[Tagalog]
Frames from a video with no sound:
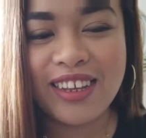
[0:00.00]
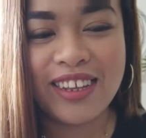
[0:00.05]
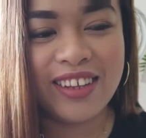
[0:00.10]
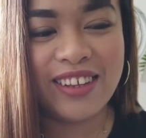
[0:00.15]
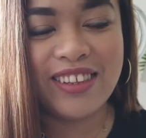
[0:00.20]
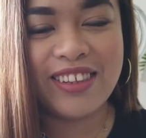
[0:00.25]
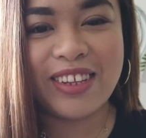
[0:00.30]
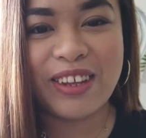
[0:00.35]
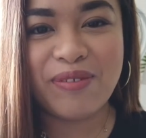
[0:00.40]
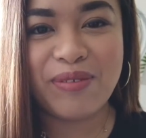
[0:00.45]

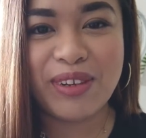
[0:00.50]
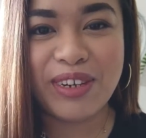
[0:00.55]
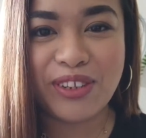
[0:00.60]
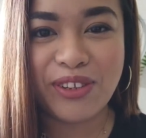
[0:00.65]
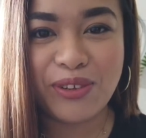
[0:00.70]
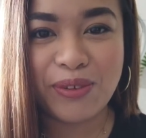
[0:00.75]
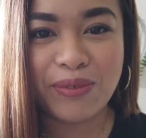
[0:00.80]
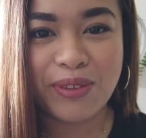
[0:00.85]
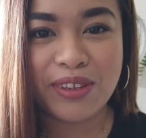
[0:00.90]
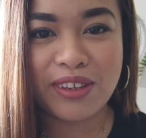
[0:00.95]
Ayan, sabi
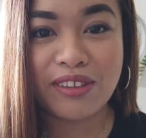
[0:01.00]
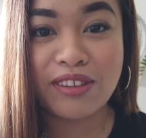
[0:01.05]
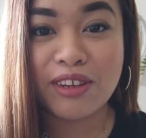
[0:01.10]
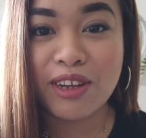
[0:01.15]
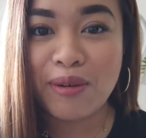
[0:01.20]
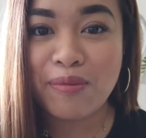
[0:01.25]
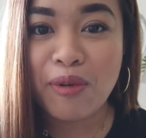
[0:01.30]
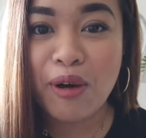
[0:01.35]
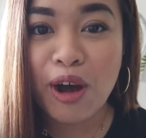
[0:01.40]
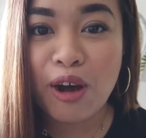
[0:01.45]
ni Jobs kasi
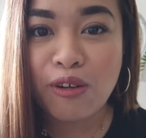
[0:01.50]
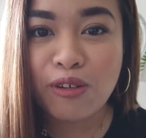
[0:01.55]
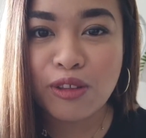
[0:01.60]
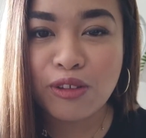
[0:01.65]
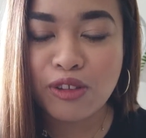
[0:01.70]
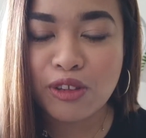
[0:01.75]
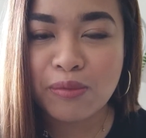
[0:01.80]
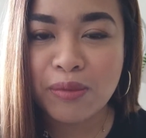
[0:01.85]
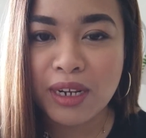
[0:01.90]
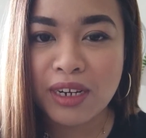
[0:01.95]
kumukha
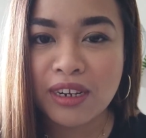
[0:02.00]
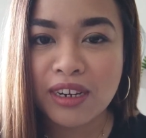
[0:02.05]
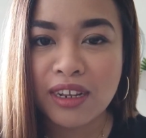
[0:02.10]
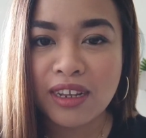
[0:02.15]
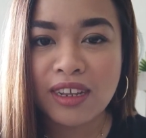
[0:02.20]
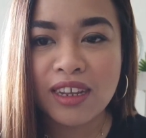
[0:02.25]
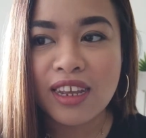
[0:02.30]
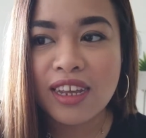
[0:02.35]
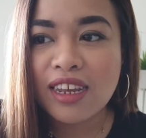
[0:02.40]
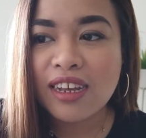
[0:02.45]
ko daw si
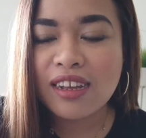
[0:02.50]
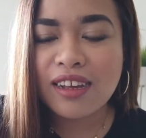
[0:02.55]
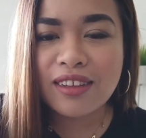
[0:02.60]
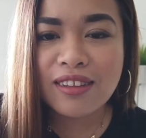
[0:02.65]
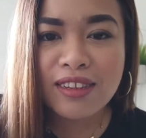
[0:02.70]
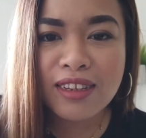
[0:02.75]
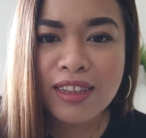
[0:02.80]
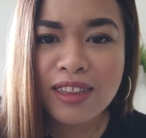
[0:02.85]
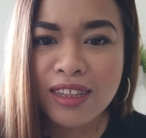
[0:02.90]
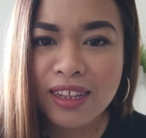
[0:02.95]
Baninay.
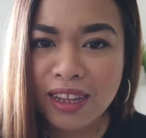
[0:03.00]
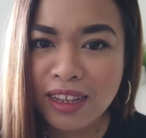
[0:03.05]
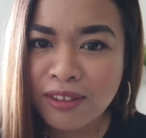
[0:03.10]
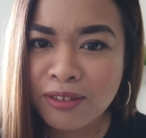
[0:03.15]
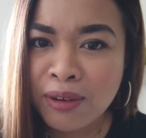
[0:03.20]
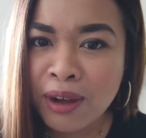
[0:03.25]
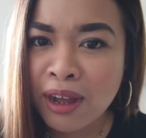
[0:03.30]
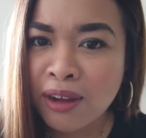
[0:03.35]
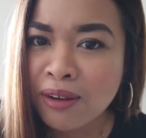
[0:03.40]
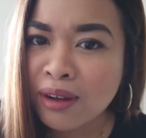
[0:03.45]
Guys, gantihan
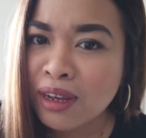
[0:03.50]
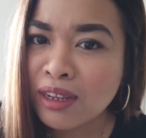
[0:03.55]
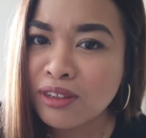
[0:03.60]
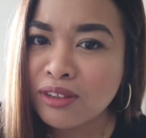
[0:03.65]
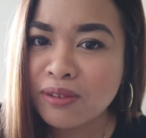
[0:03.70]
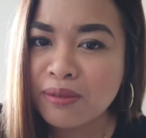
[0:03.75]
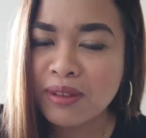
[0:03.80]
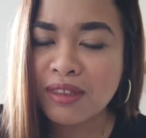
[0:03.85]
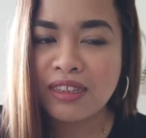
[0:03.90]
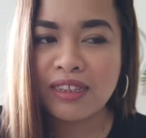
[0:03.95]
nyo nga ako kay
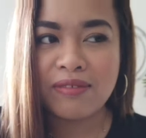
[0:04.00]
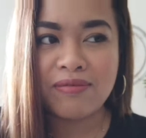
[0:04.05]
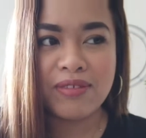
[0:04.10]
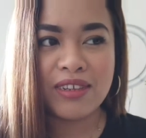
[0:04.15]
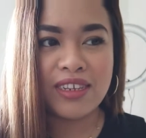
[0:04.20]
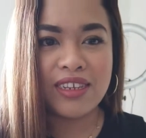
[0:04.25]
Jobs TV.